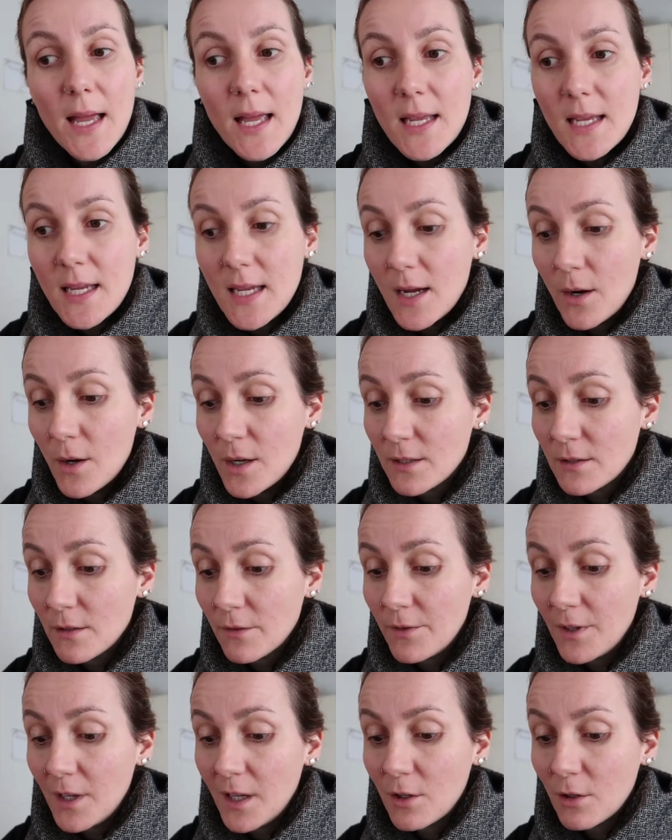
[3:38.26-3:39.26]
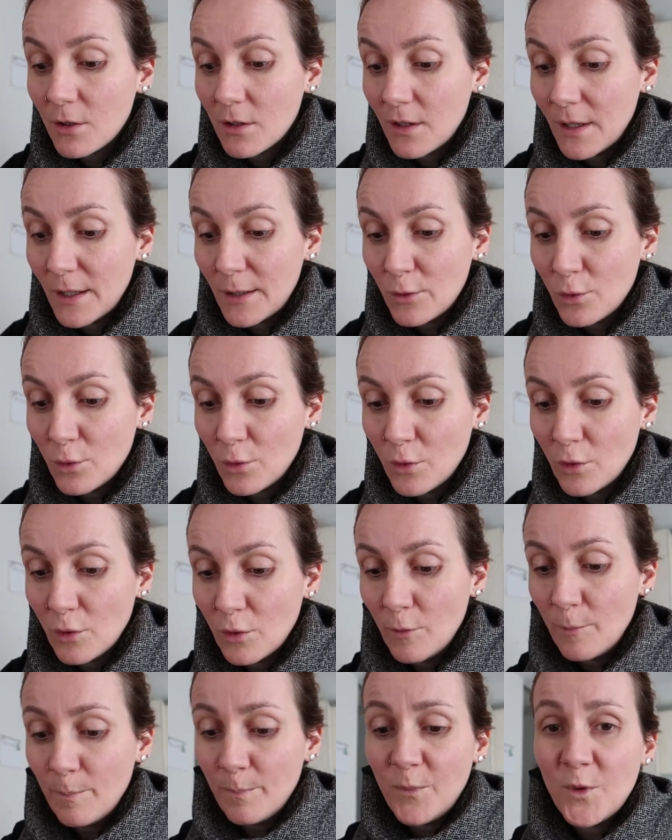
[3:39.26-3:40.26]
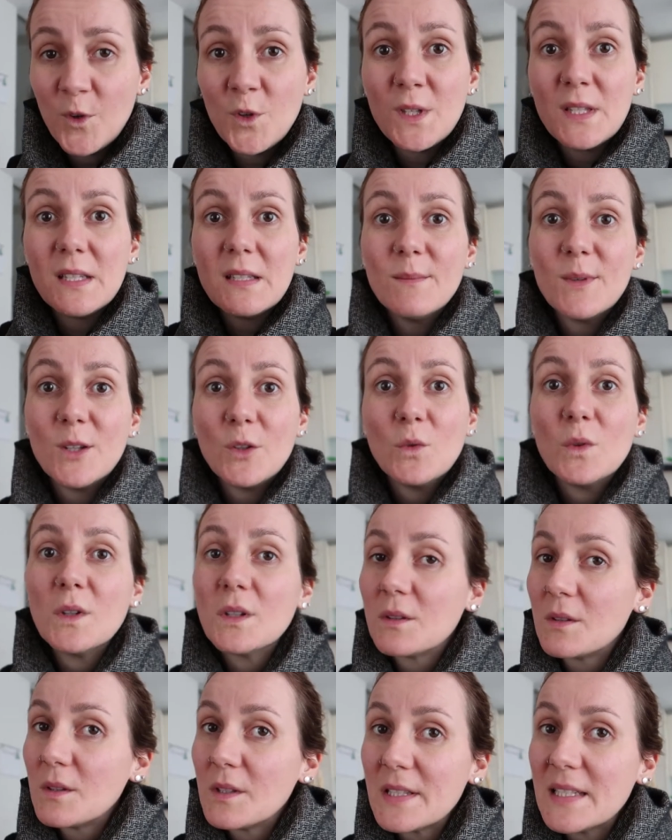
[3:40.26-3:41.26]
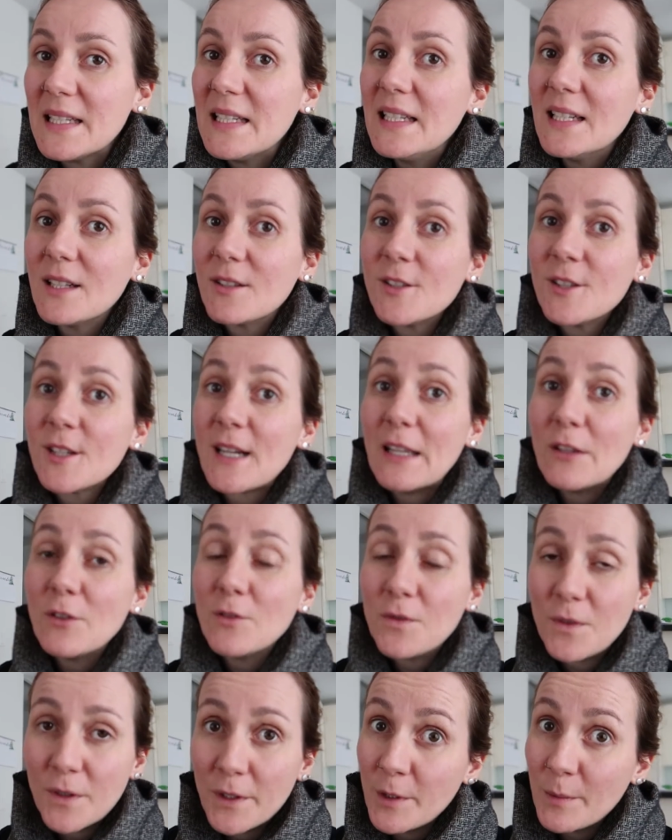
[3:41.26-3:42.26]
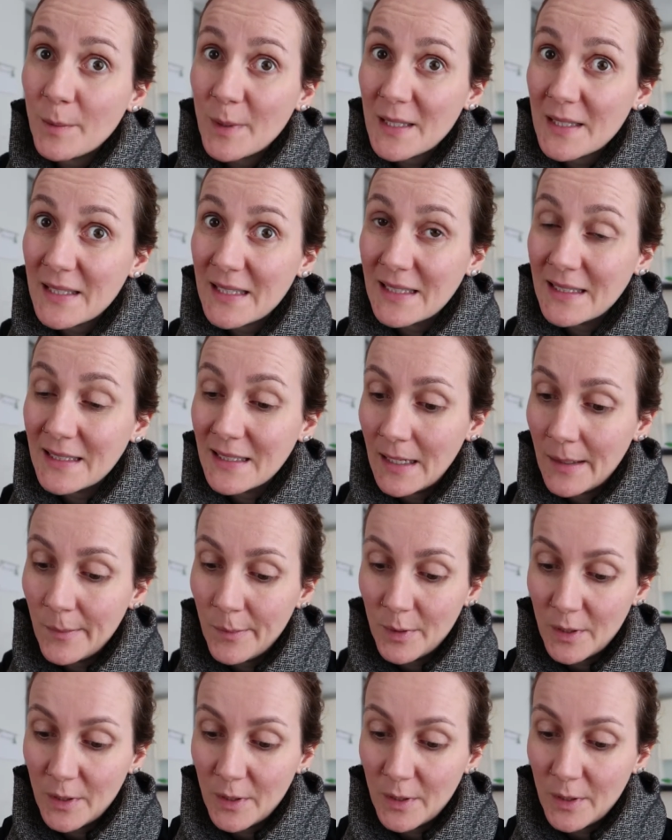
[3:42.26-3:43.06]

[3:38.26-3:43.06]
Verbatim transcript: E eu resolvi colocar tudo um em cima do outro assim e colocar no forno para esquentar,